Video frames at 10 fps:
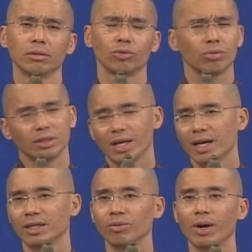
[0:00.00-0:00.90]
除了这
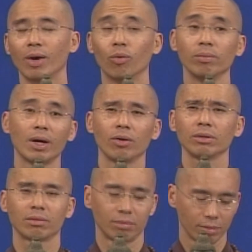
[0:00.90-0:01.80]
样以外，我们好
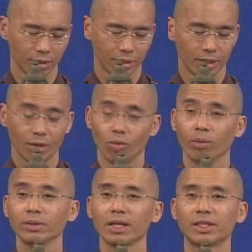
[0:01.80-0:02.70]
像我
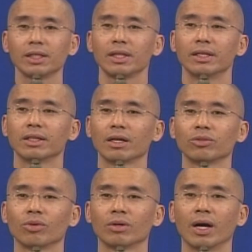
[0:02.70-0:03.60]
们在经典当
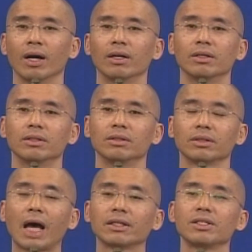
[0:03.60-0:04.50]
中啊，
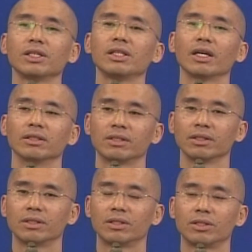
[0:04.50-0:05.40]
大圣经典
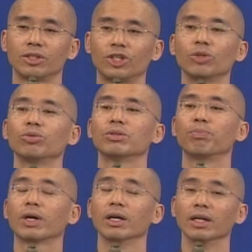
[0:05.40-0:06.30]
是。几乎是
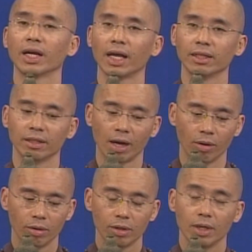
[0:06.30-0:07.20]
不可能看得到。
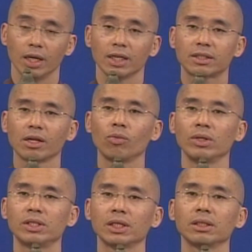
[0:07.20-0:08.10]
那声
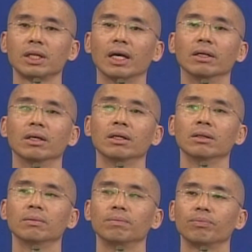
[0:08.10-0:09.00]
闻经典呢？
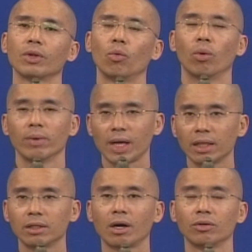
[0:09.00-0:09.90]
我们看
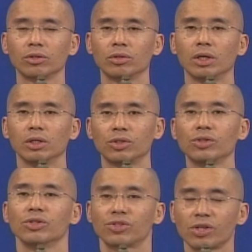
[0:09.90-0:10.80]
得到的
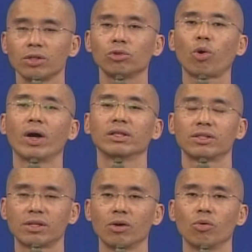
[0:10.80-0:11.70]
是僧团的
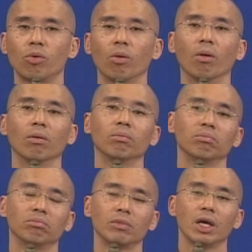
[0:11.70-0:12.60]
生活，
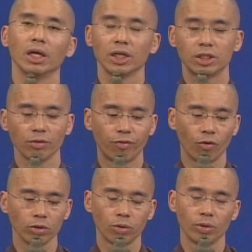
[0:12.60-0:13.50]
以及
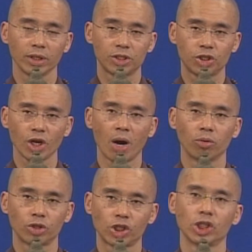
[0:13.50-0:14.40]
佛陀的
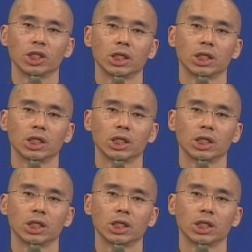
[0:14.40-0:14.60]
教示，